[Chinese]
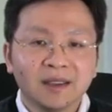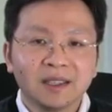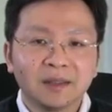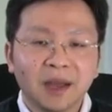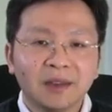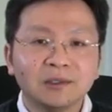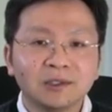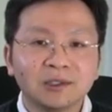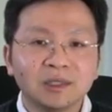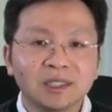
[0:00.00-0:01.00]
这个白宫
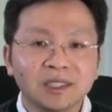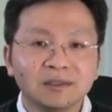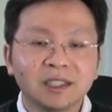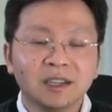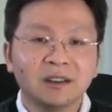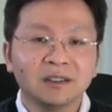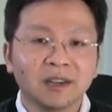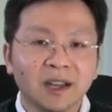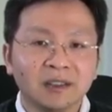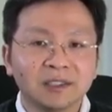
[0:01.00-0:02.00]
出的新闻稿里面
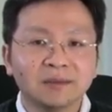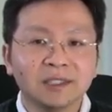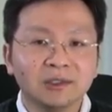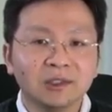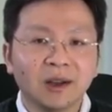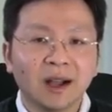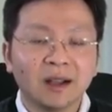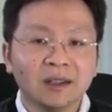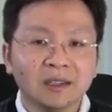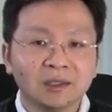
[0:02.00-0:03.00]
还有这么一句话，
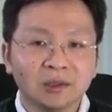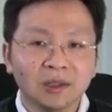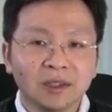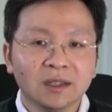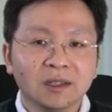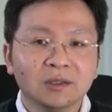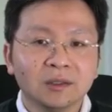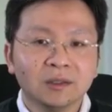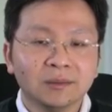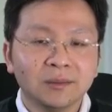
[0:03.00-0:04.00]
说。
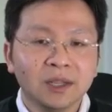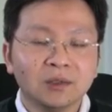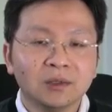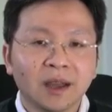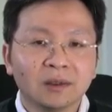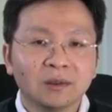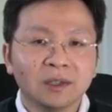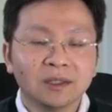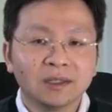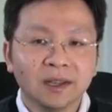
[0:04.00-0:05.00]
美中两国
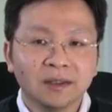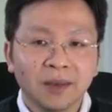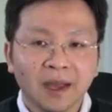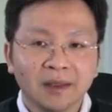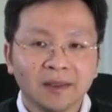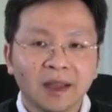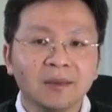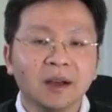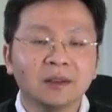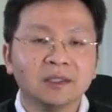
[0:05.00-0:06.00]
将派代
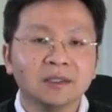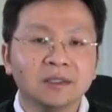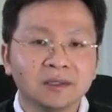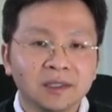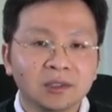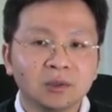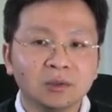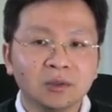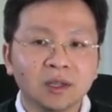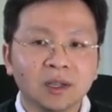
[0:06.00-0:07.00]
表进行接触，
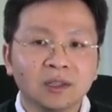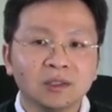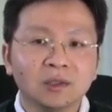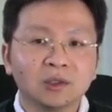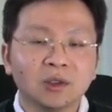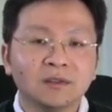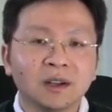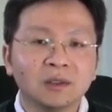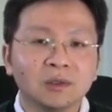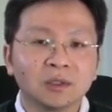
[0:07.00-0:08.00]
就双
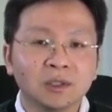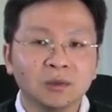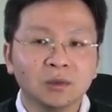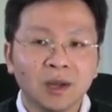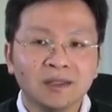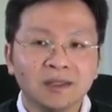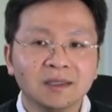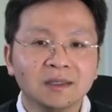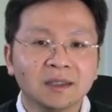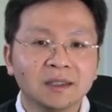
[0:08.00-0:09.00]
方共同关
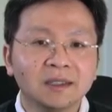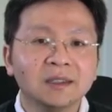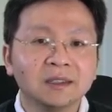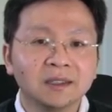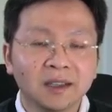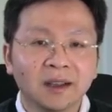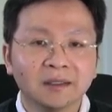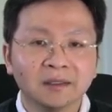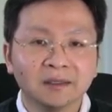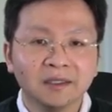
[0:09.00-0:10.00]
心的各项
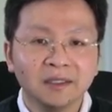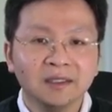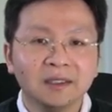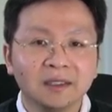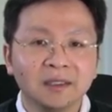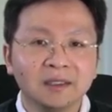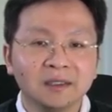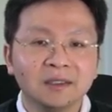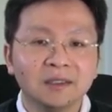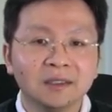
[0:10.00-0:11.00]
议题
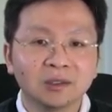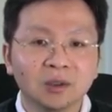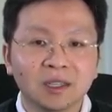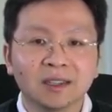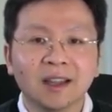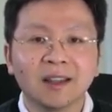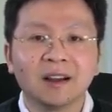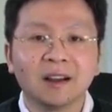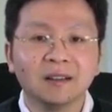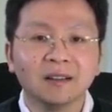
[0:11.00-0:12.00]
进行磋商探
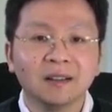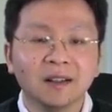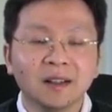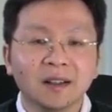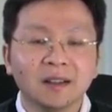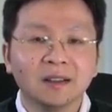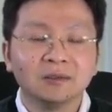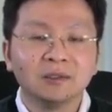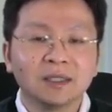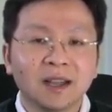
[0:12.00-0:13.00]
讨。呃，
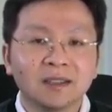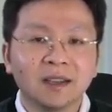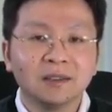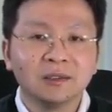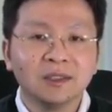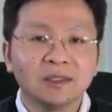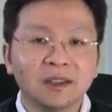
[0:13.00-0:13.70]
如果大家有印